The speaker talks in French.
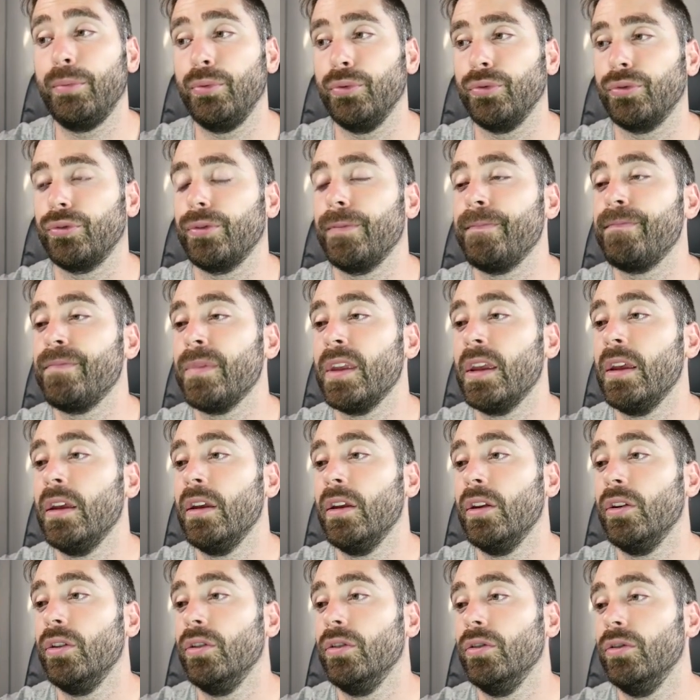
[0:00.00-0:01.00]
plus.
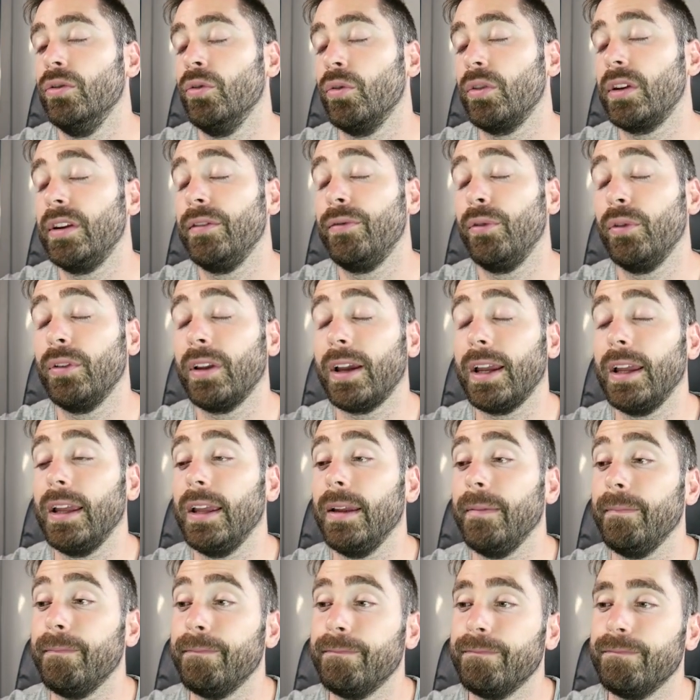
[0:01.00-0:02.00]
Donc il
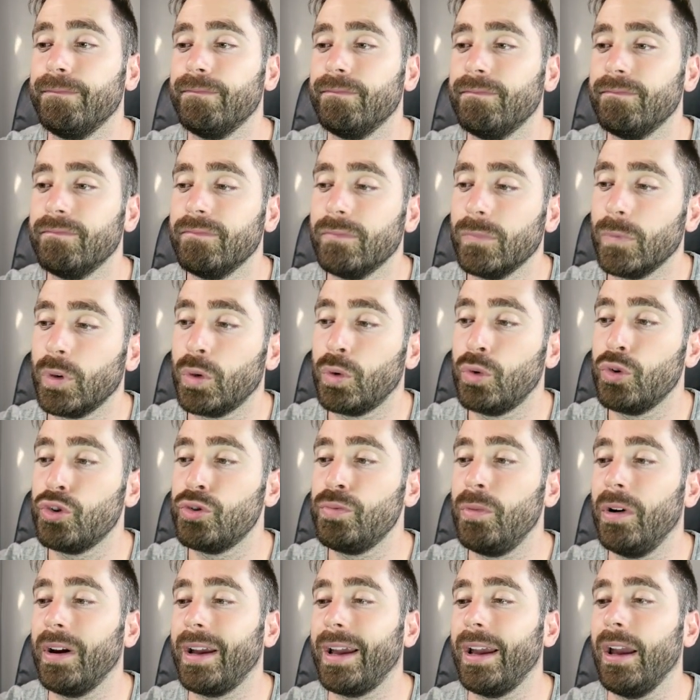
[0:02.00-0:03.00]
faudrait que je
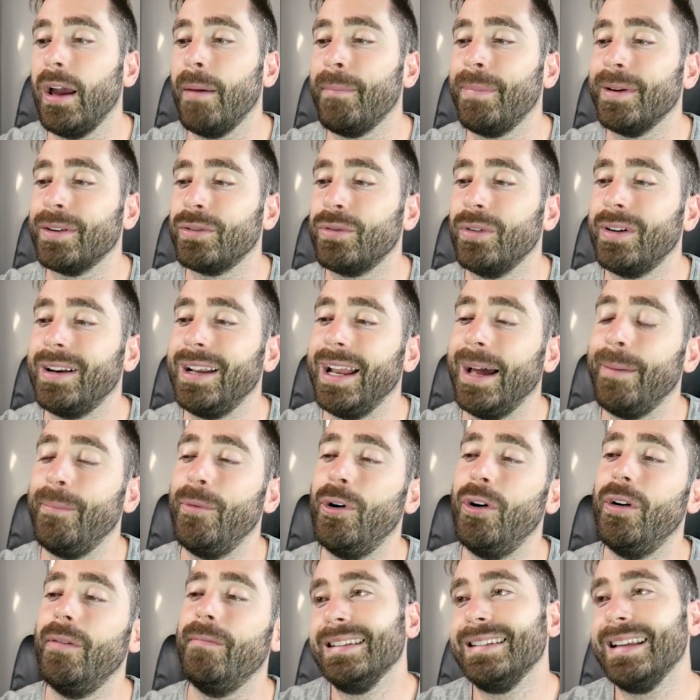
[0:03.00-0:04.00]
manquerais un parce que
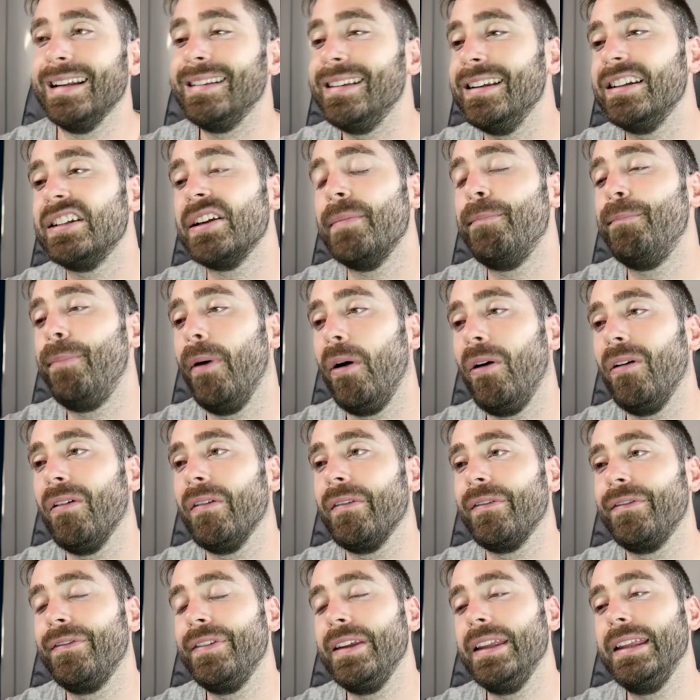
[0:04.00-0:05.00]
clairement celle-ci j'ai pas
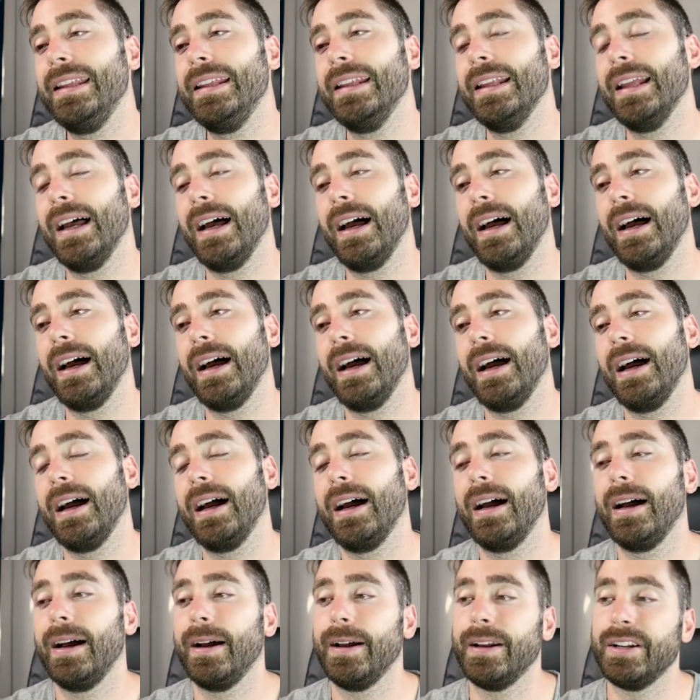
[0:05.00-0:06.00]
envie de
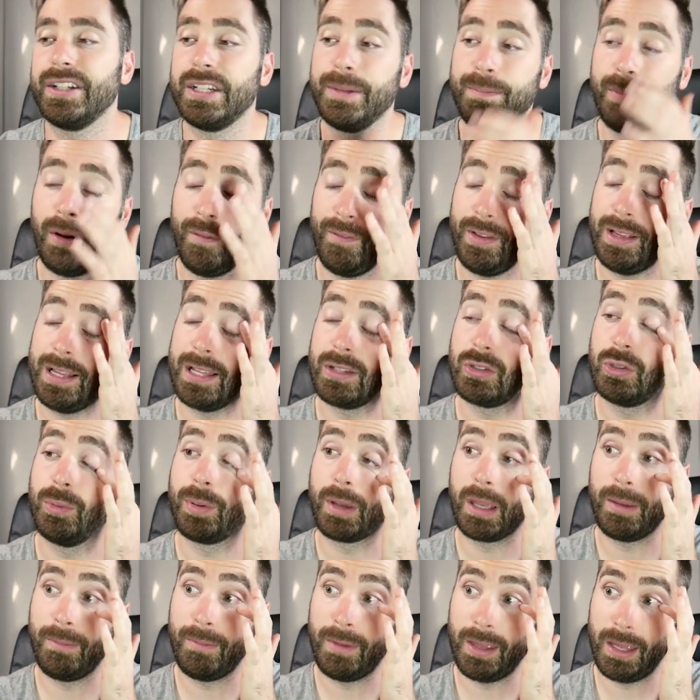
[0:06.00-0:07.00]
la j'ai pas envie de la
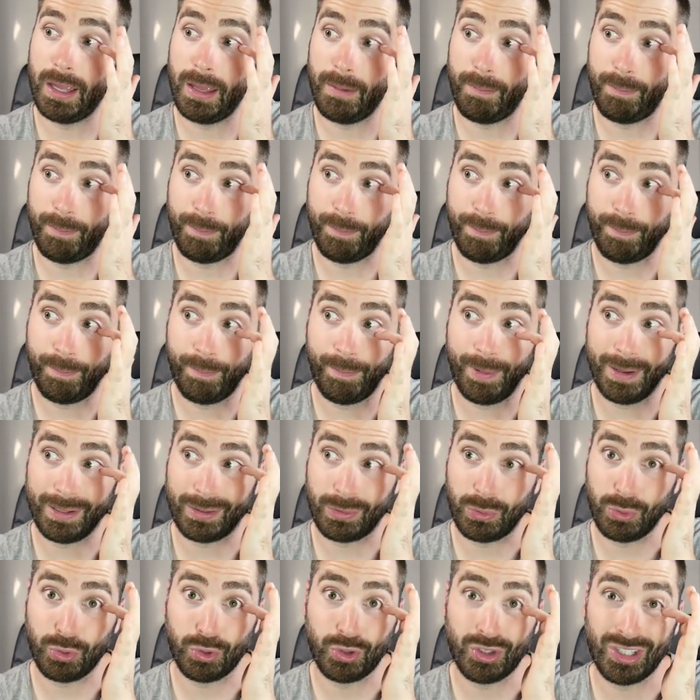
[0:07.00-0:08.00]
supprimer parce
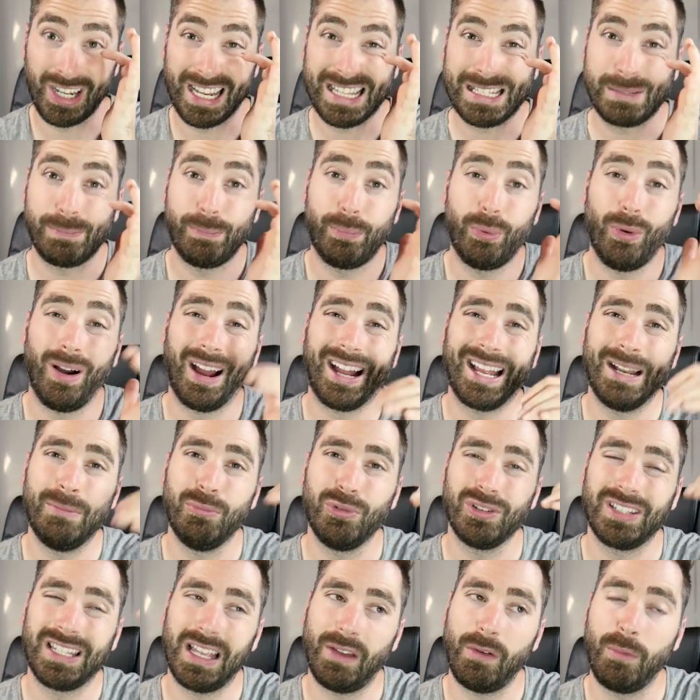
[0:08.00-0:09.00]
que j'ai espoir qu'elle
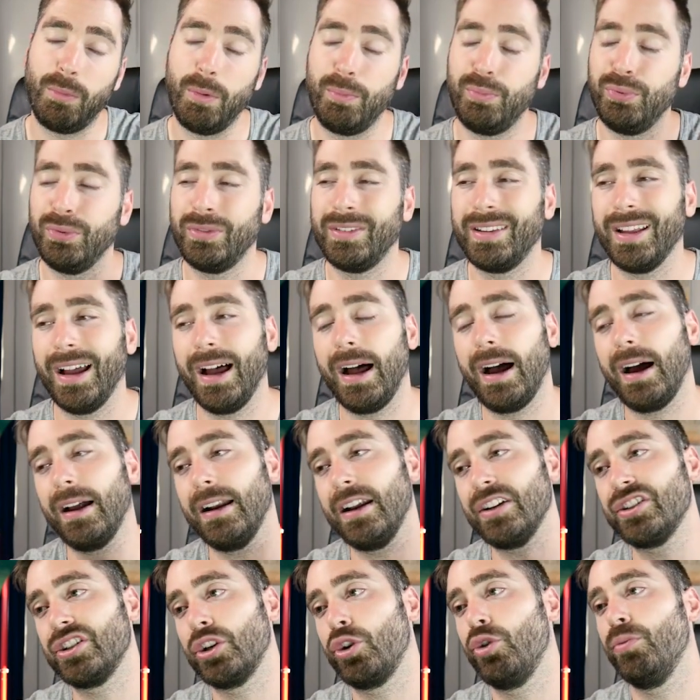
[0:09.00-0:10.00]
me serve un peu plus tard.
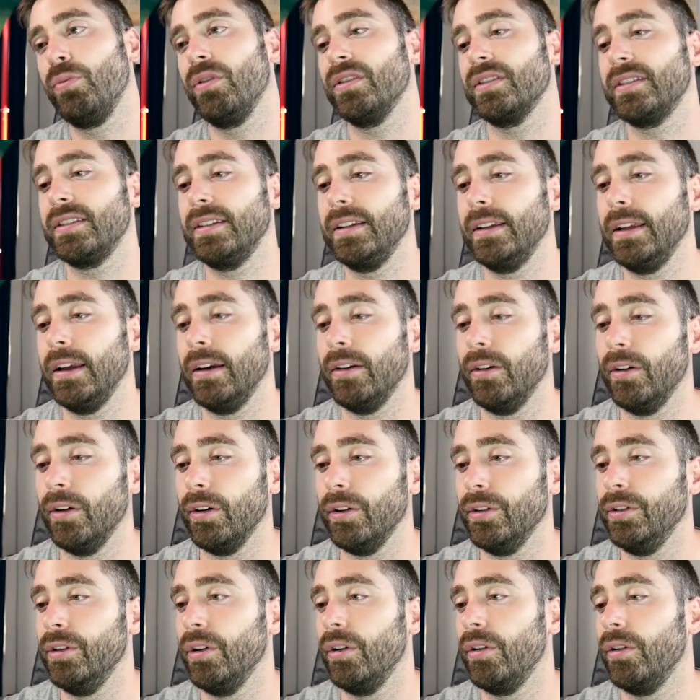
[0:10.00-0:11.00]
Là j'ai commencé
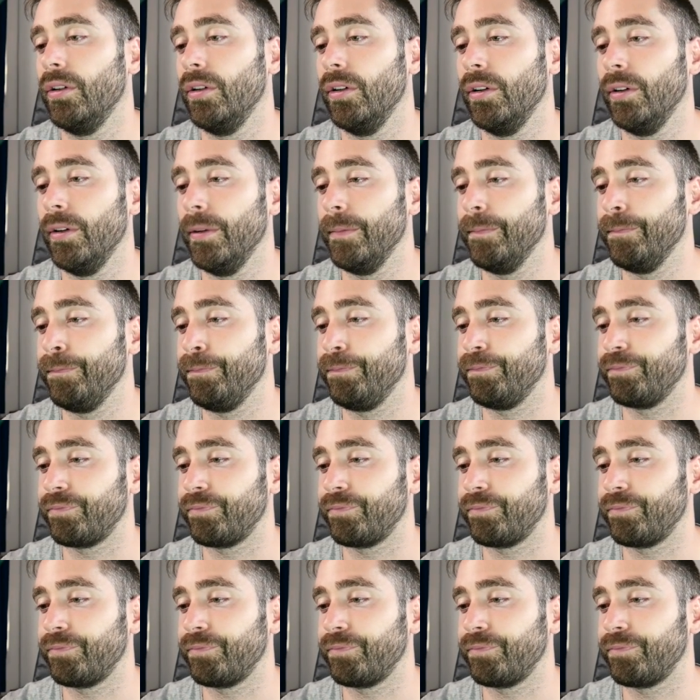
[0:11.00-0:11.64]
euh, dans euh,